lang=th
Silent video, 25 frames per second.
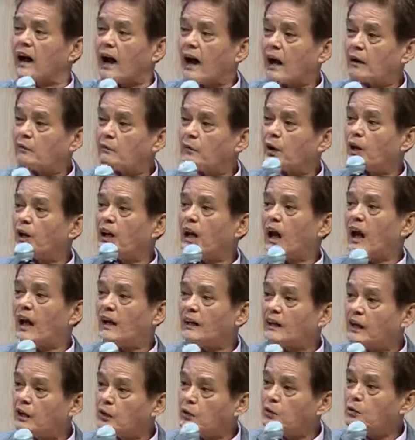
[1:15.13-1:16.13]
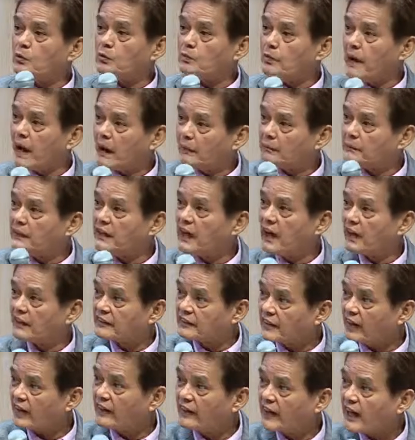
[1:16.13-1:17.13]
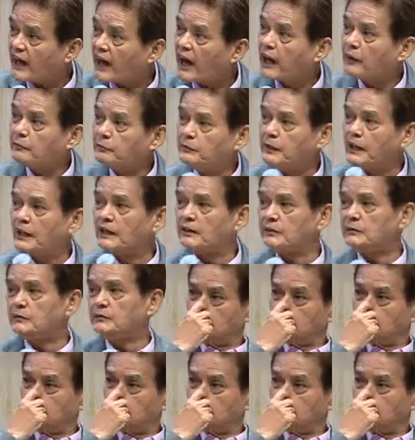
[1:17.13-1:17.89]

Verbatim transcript: การบริหารในรูปแบบที่อาศัยนักการเมือง